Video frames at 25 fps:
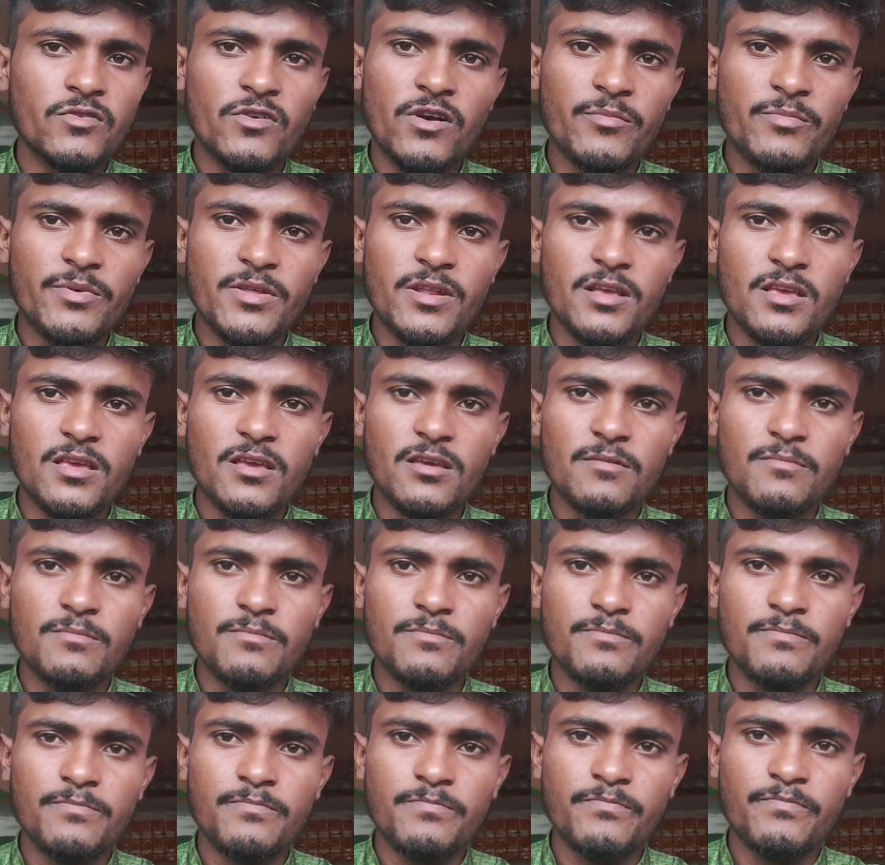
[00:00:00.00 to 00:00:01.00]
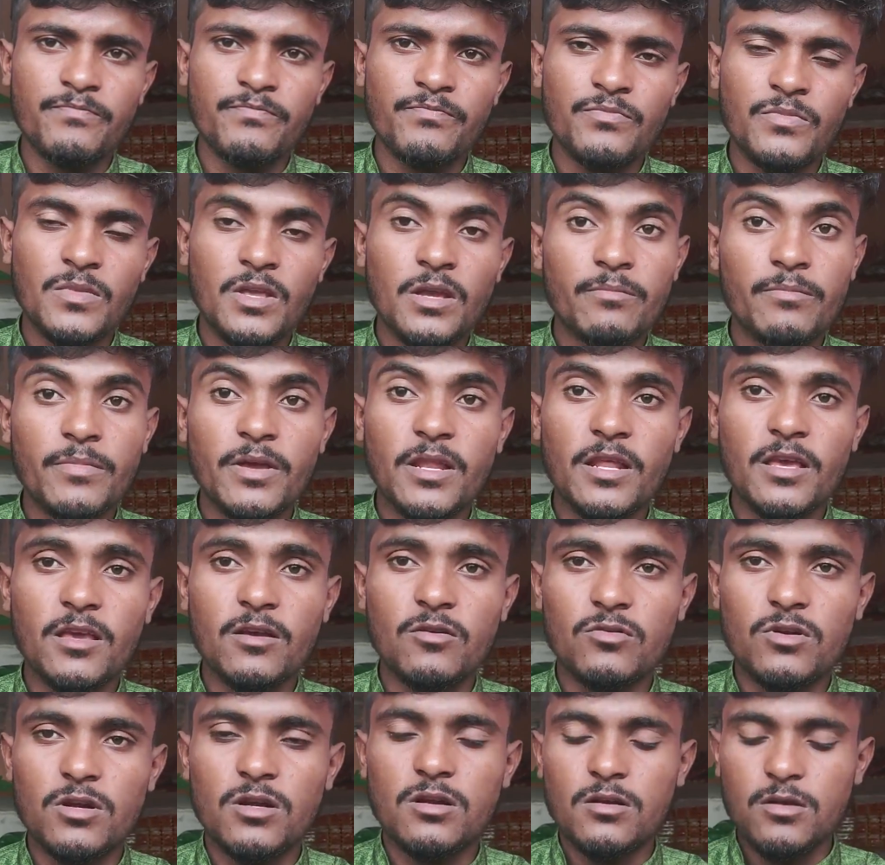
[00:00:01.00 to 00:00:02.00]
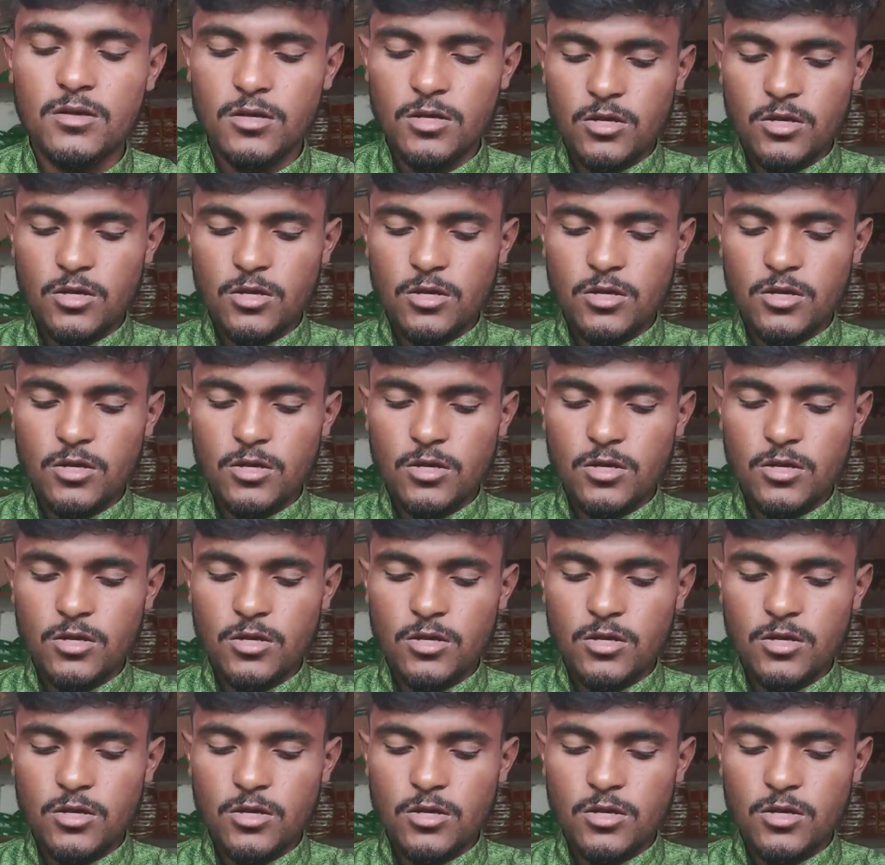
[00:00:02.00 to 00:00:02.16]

वहाँ पे रखे मैं नहीं आऊँगा